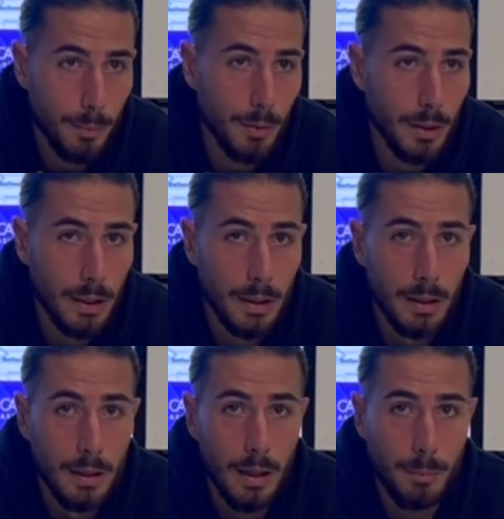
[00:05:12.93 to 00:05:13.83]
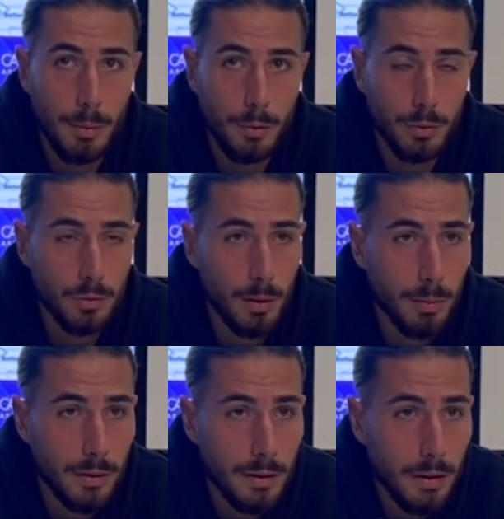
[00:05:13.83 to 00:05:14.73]
poi abbiamo chiuso la
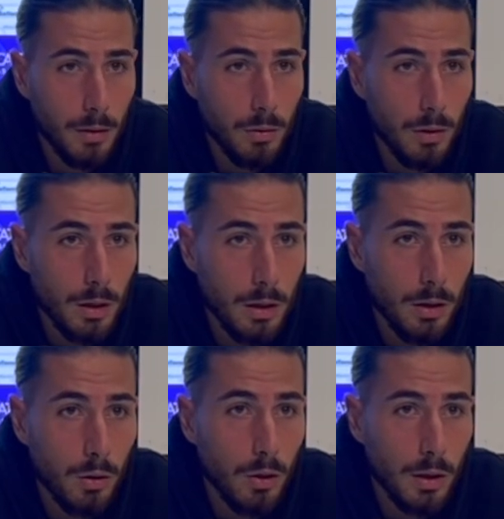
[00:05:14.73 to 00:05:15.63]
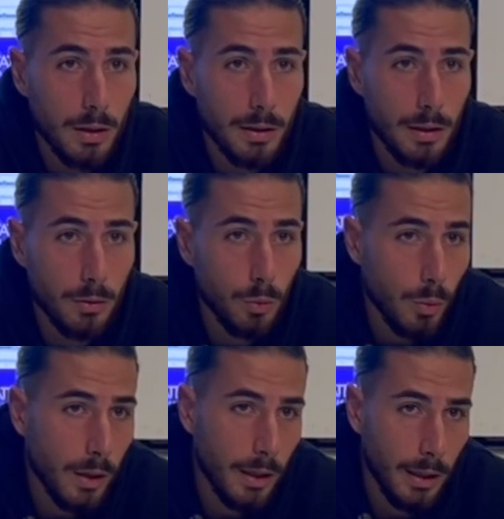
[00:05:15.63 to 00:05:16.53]
partita col gol del
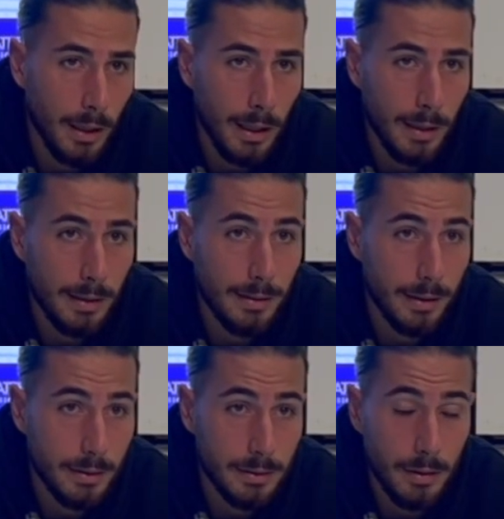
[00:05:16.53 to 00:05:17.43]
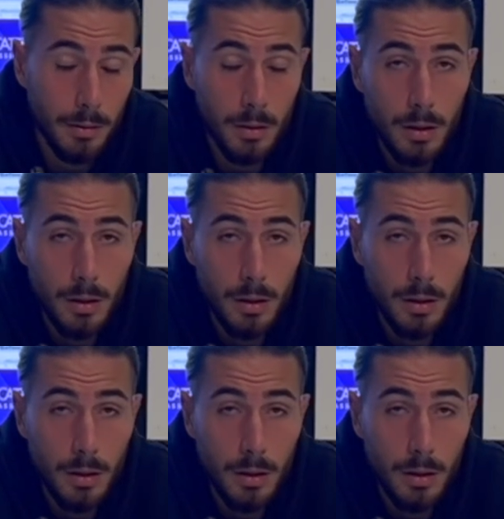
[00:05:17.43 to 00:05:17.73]
2 e del 3-0.